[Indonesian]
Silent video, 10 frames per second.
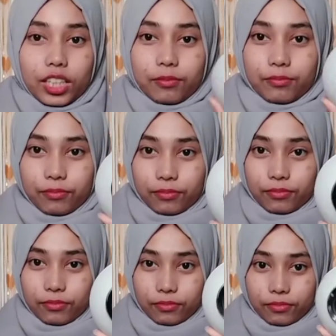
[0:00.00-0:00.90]
musik
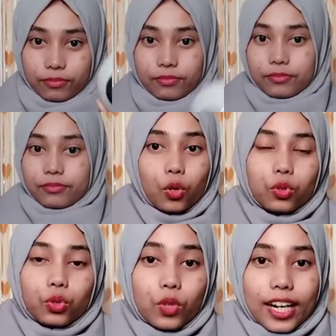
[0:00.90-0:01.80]

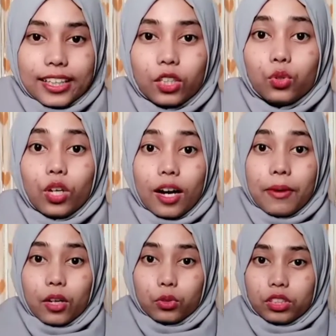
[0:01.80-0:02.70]
untuk suaranya
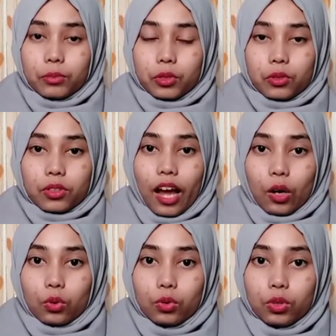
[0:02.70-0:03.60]
juga bagus sih menurut
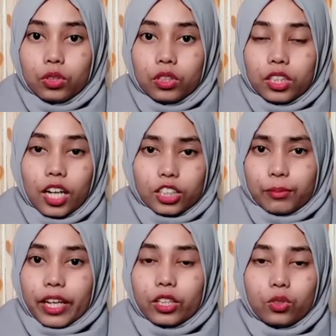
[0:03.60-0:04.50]
aku nggak
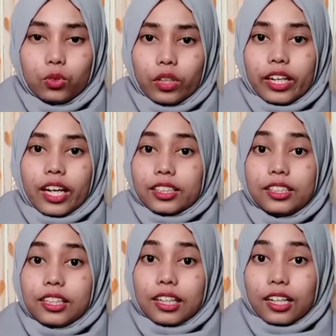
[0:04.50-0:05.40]
cempreng gitu
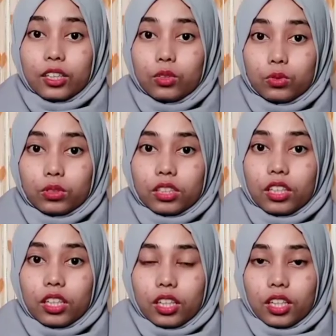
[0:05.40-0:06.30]
enak denger gitu
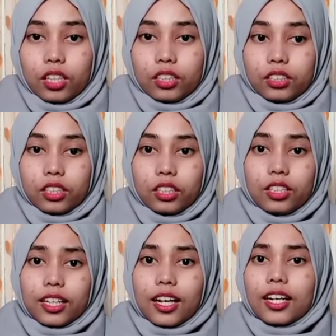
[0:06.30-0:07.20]
sih
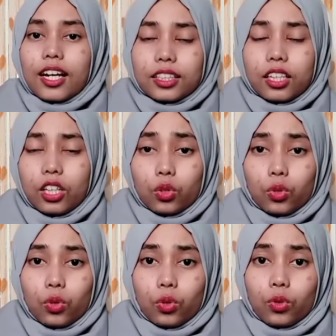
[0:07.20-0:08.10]
jadi dengan harga
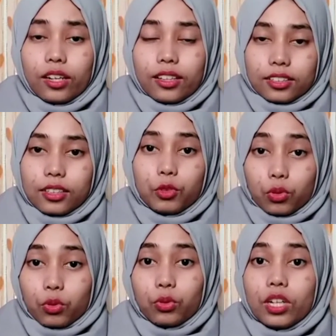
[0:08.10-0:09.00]
segitu kualitasnya
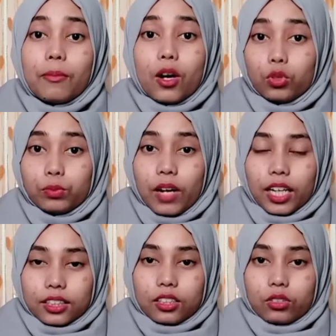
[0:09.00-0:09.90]
menurutku udah bagus
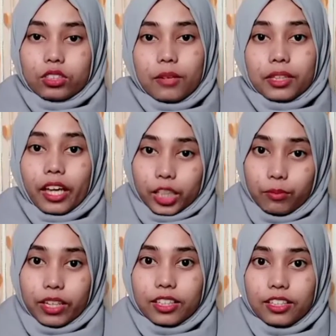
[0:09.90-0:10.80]
banget terus dapat
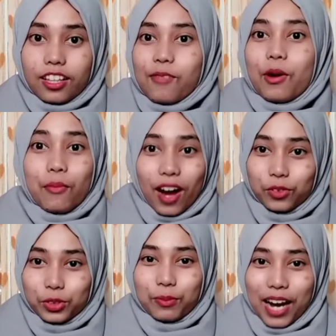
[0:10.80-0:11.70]
cashback jadi tambah
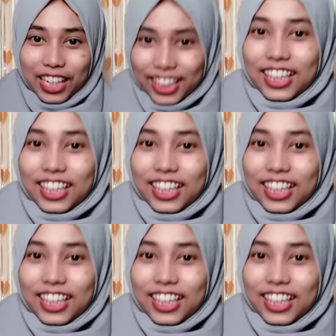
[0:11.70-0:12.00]
bagus